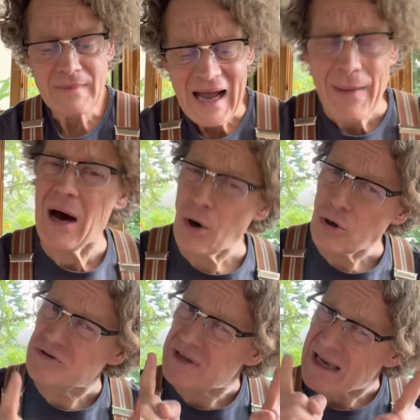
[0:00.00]
Aber
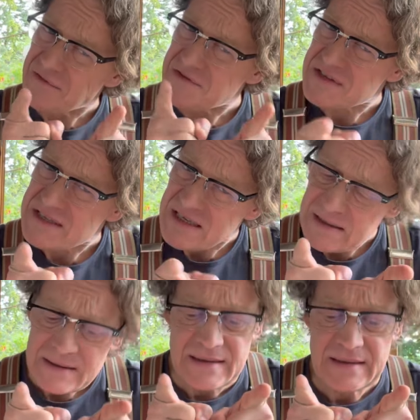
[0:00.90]
auch
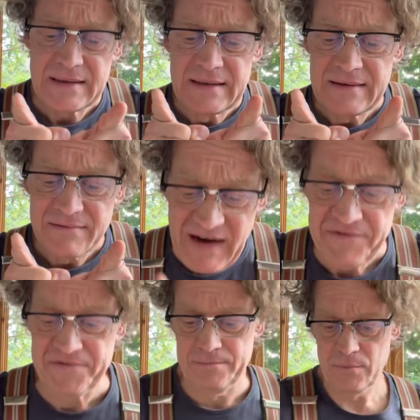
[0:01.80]
treffsichere
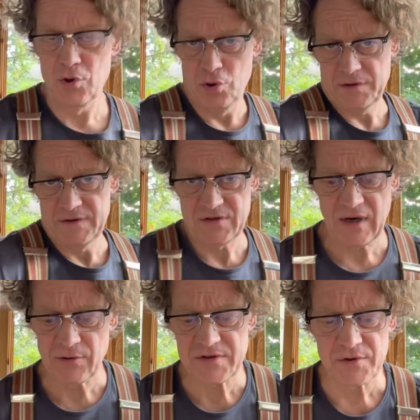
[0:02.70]
Waffen gehörten
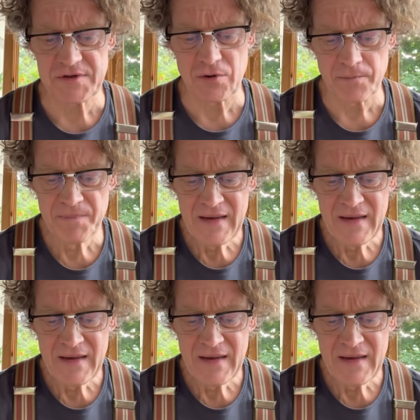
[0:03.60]
zur Ausrüstung.